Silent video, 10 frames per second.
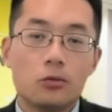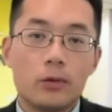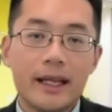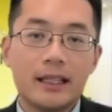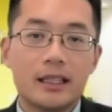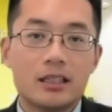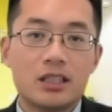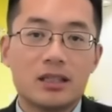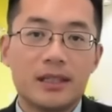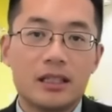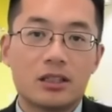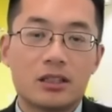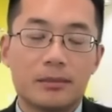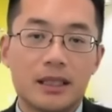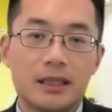呃，微体的 GPA
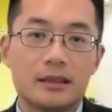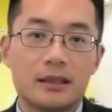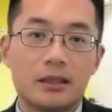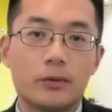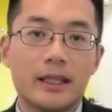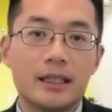是什么意思呢？